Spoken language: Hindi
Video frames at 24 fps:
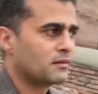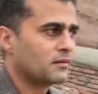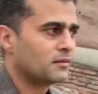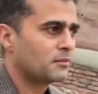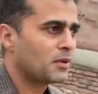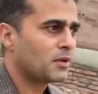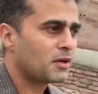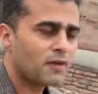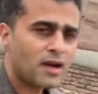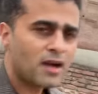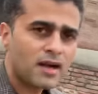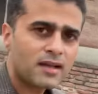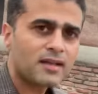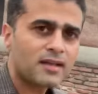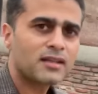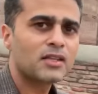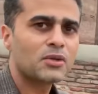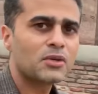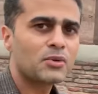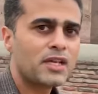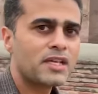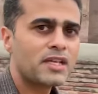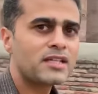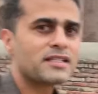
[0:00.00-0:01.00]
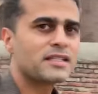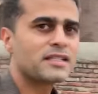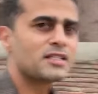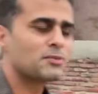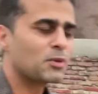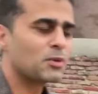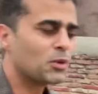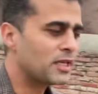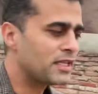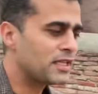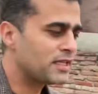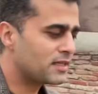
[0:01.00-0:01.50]
परवाह करते हुए ये चीज़
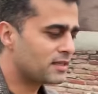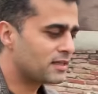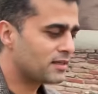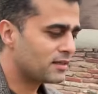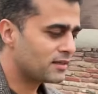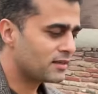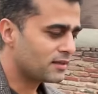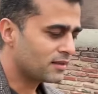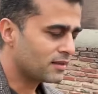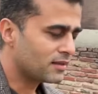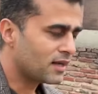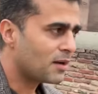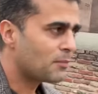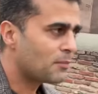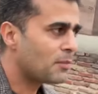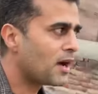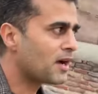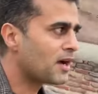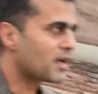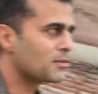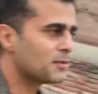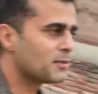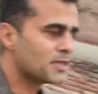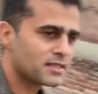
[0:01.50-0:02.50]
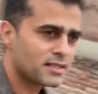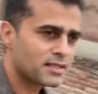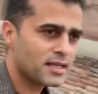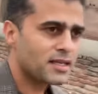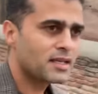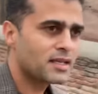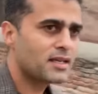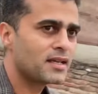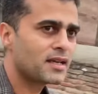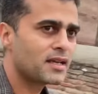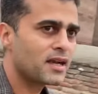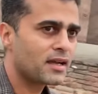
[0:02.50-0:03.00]
बोली कि आप आगे मत
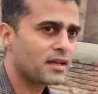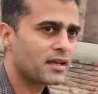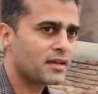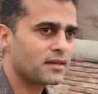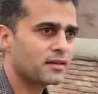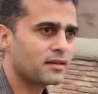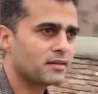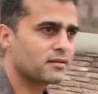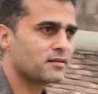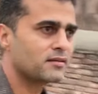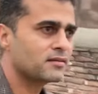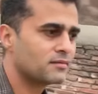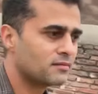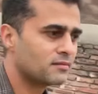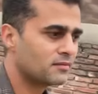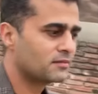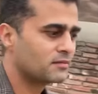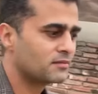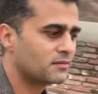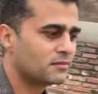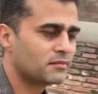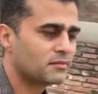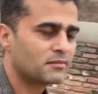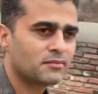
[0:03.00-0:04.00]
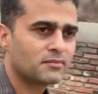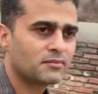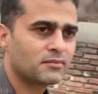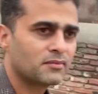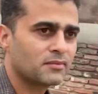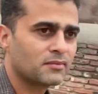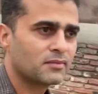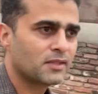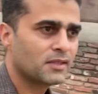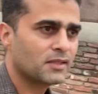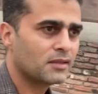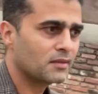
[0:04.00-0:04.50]
जाइए कि आगे
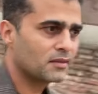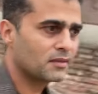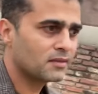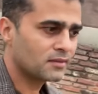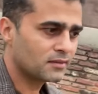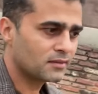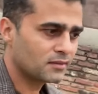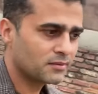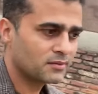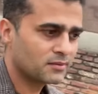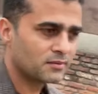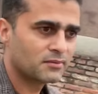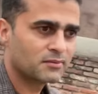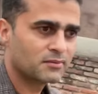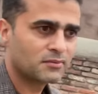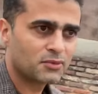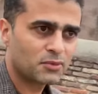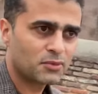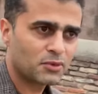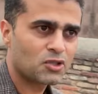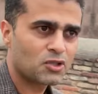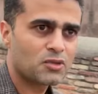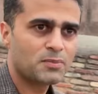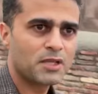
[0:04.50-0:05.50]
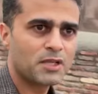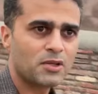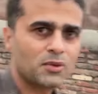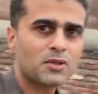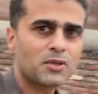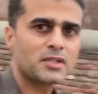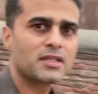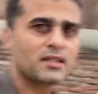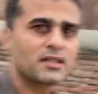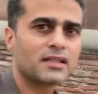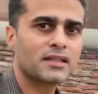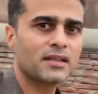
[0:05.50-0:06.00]
आ, कुछ भी हो
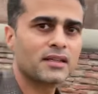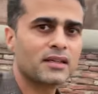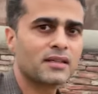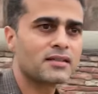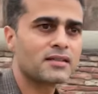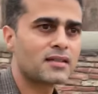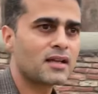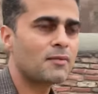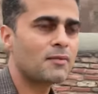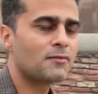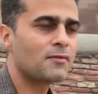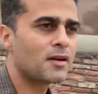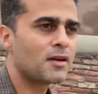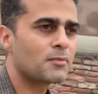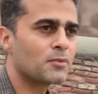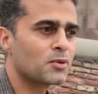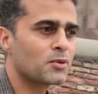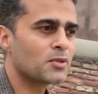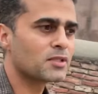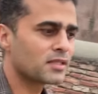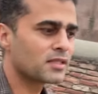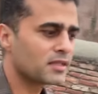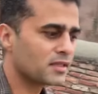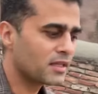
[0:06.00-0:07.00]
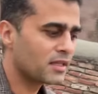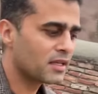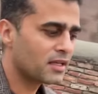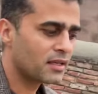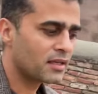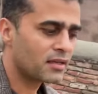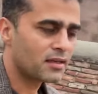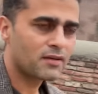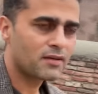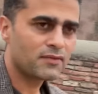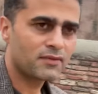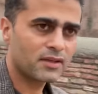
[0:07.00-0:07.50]
सकते हैं सांप वाप हो सकते हैं
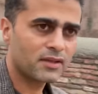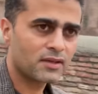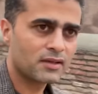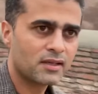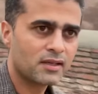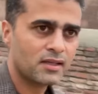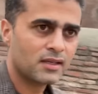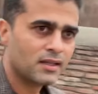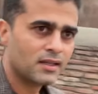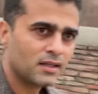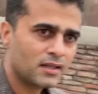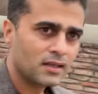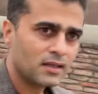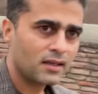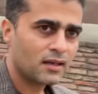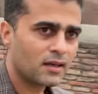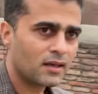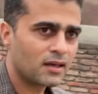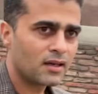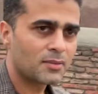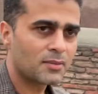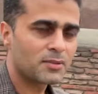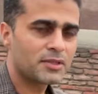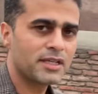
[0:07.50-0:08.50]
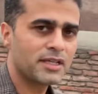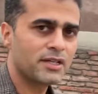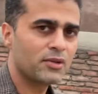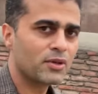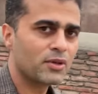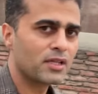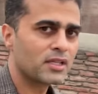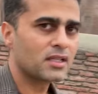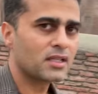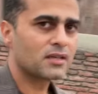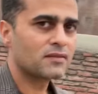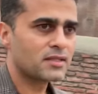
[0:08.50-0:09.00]
या फिर अगर आप सीढ़ियों
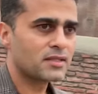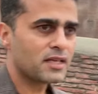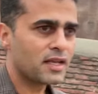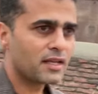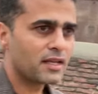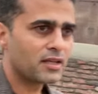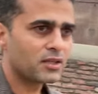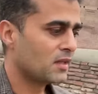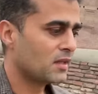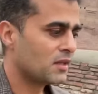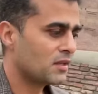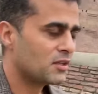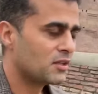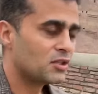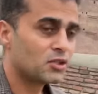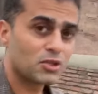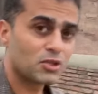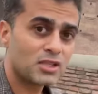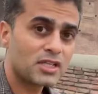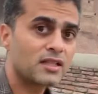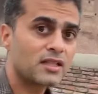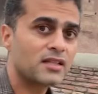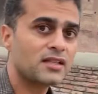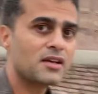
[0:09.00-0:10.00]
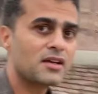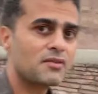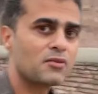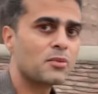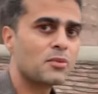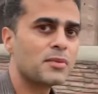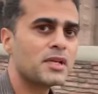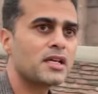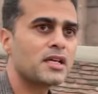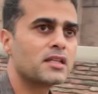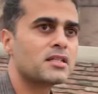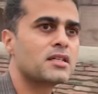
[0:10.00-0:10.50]
की तरफ जाएंगे जो छत है वो
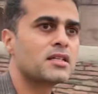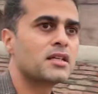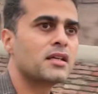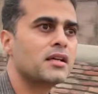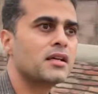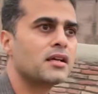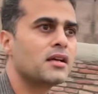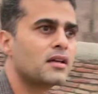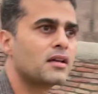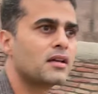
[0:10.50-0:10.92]
भी अच्छे